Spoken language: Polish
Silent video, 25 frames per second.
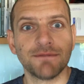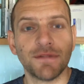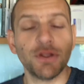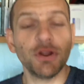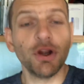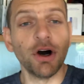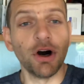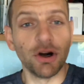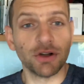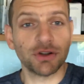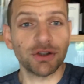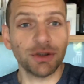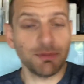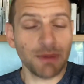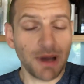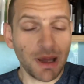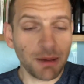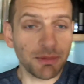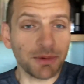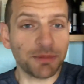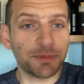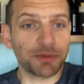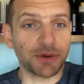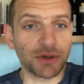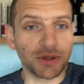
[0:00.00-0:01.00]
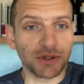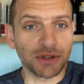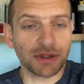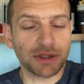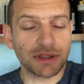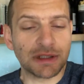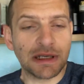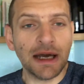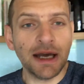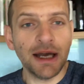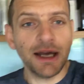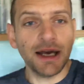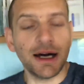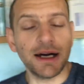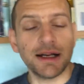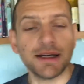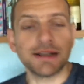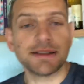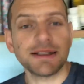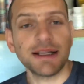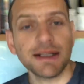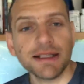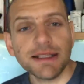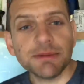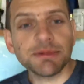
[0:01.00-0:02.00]
No, to mamy prąd,
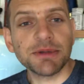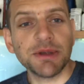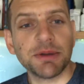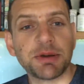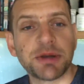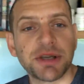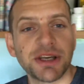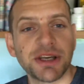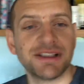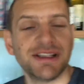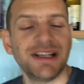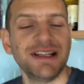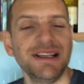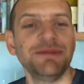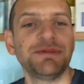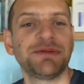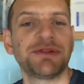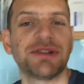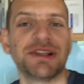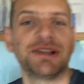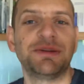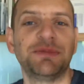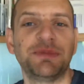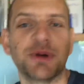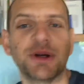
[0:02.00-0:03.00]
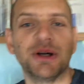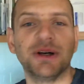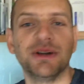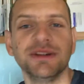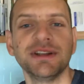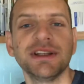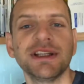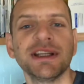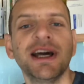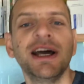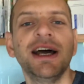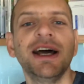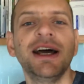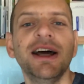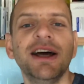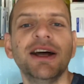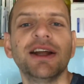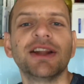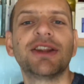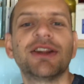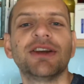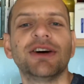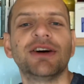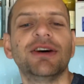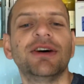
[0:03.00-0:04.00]
ale zanim, nie, zanim przyszedł prąd,
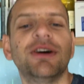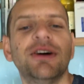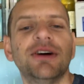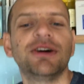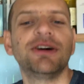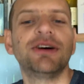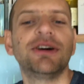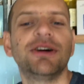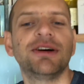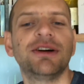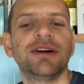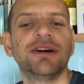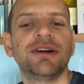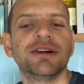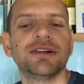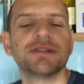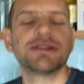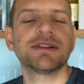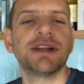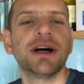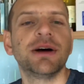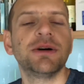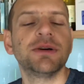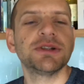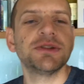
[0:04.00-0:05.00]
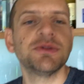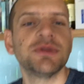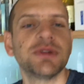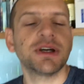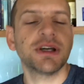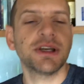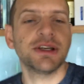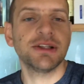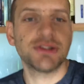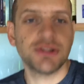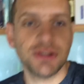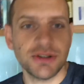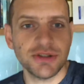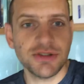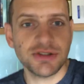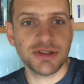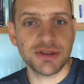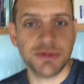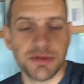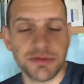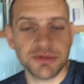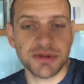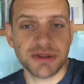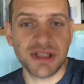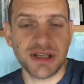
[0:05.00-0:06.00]
to stało się takie coś,
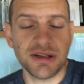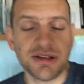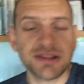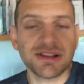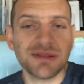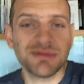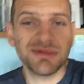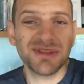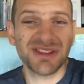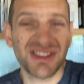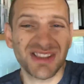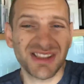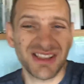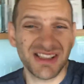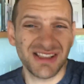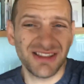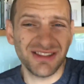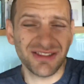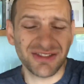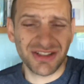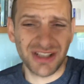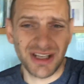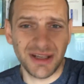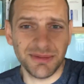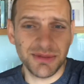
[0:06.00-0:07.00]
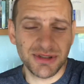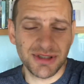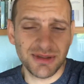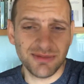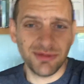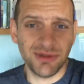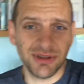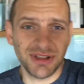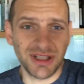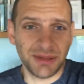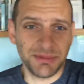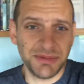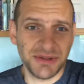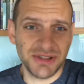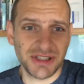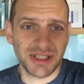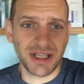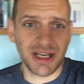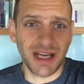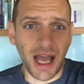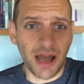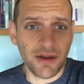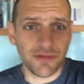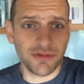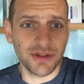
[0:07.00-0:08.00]
że pomyślałem sobie, że no, trzeba by się było napić
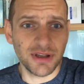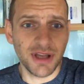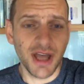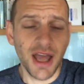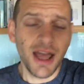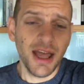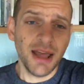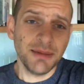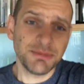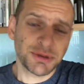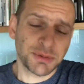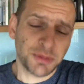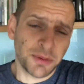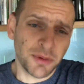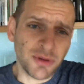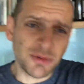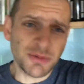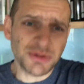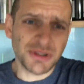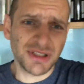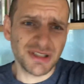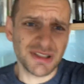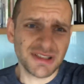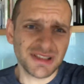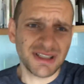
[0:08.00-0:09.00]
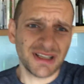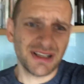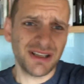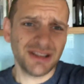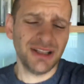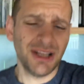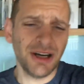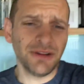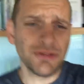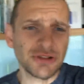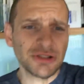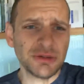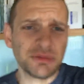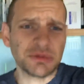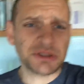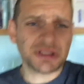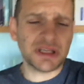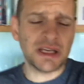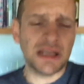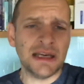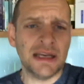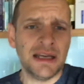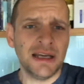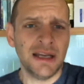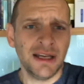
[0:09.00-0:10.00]
kawy. Przypomniał mi się ten stary dowcip,
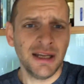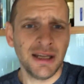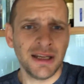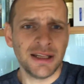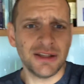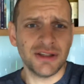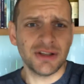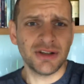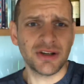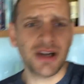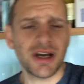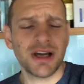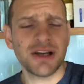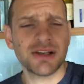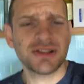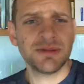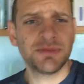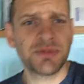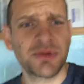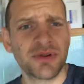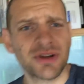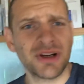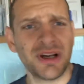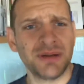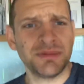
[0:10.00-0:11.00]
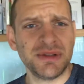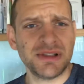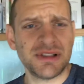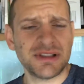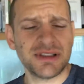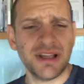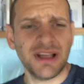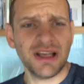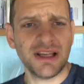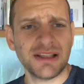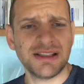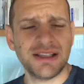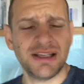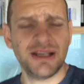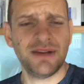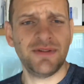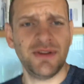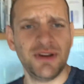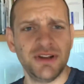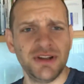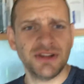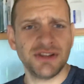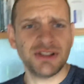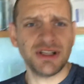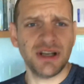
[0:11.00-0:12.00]
że no, każdy programista, jak
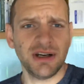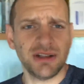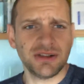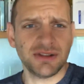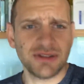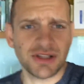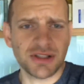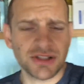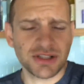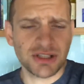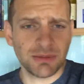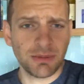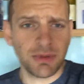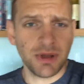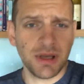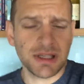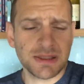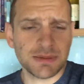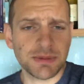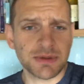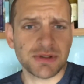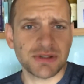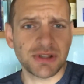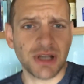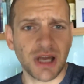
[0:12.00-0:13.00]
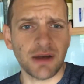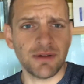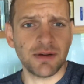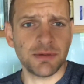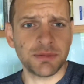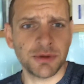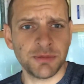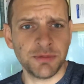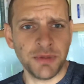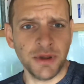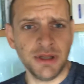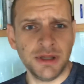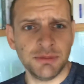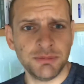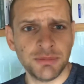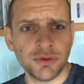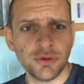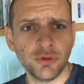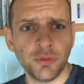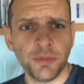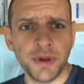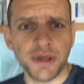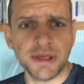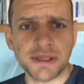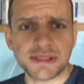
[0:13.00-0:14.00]
serwer nie działa, to znaczy, że ma ekspres do kawy podpięty pod
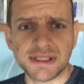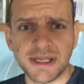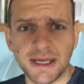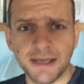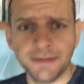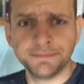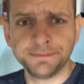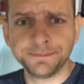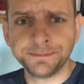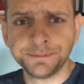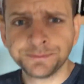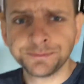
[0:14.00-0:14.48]
UPS-a.